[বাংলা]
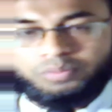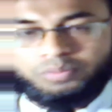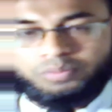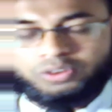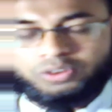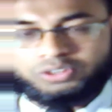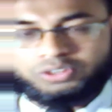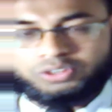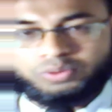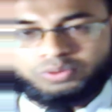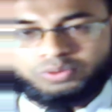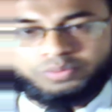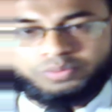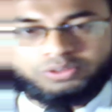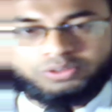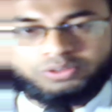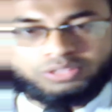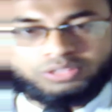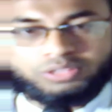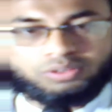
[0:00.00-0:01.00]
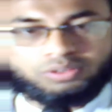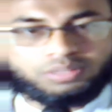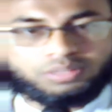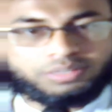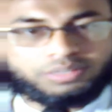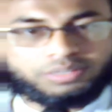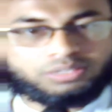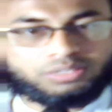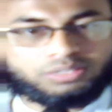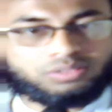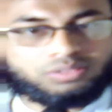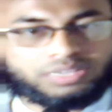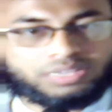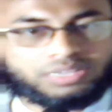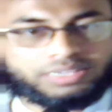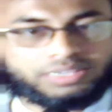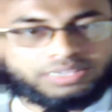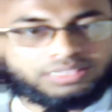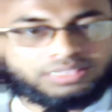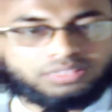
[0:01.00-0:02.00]
পরস্পর বিরোধী কথাবার্তাও
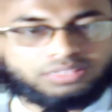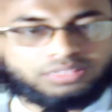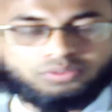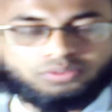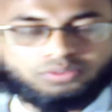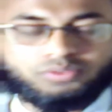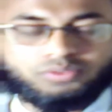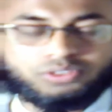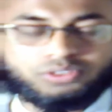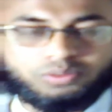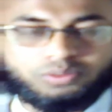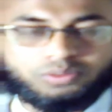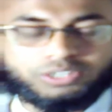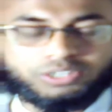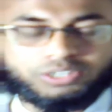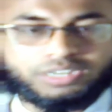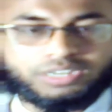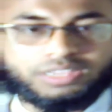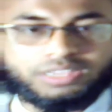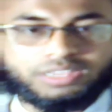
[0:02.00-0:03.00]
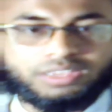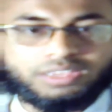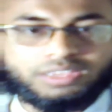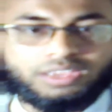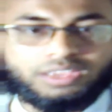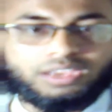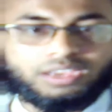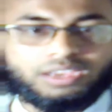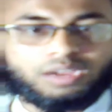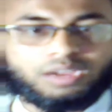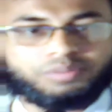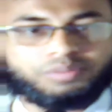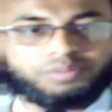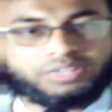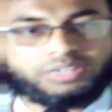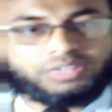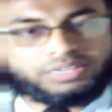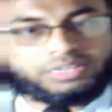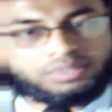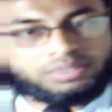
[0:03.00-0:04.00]
থাকে তাতেও কোনো সমস্যা নেই আপনি
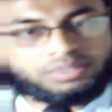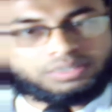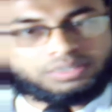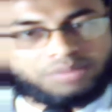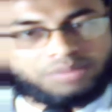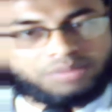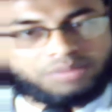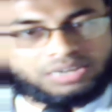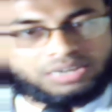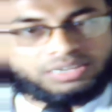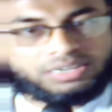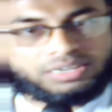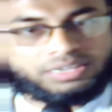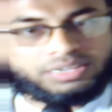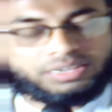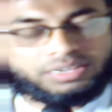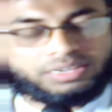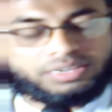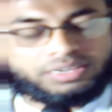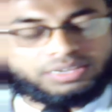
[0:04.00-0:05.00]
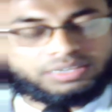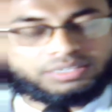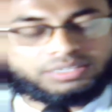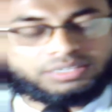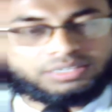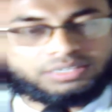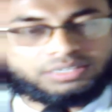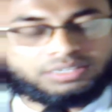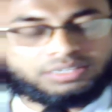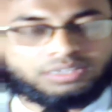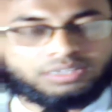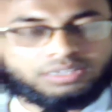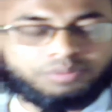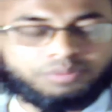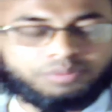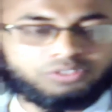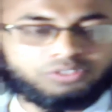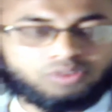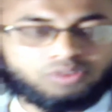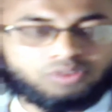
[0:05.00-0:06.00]
একটা মানলে
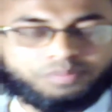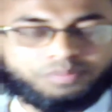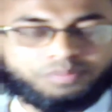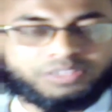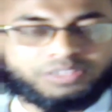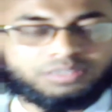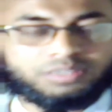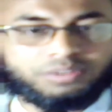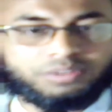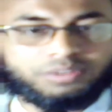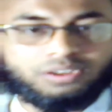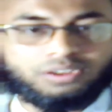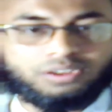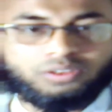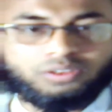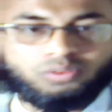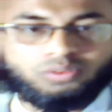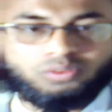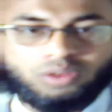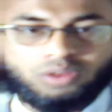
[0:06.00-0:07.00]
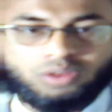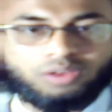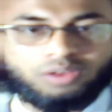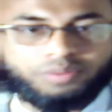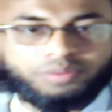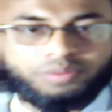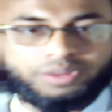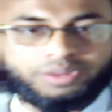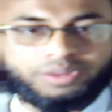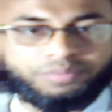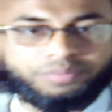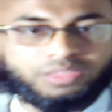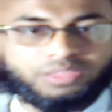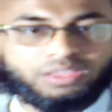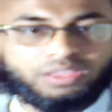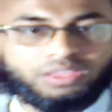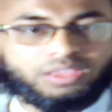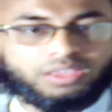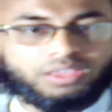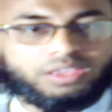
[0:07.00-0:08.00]
আপনি সব পেয়ে যাবেন গোনা হবে না
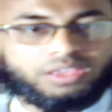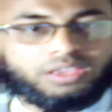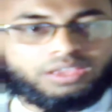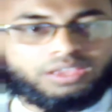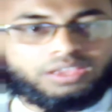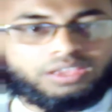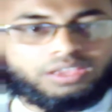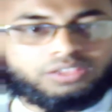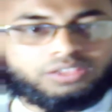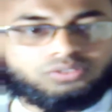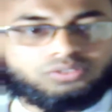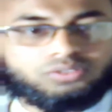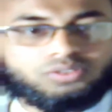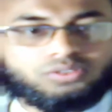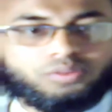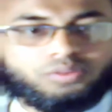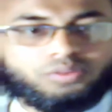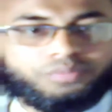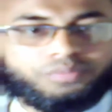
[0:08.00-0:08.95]
এজন্য